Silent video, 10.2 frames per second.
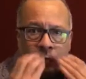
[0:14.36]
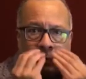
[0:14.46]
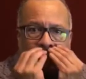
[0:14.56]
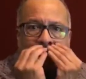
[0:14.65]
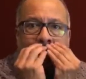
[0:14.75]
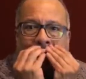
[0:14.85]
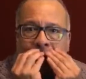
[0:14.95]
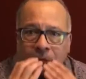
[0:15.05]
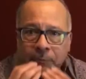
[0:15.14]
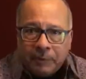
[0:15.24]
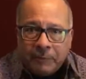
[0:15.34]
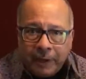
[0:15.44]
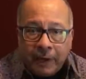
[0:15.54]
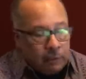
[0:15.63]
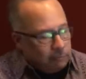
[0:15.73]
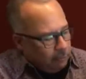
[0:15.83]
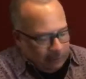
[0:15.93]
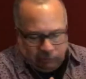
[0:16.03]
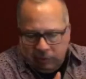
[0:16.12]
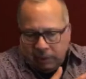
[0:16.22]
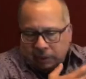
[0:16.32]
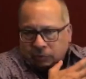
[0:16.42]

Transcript: un libreto de primera. Mi personaje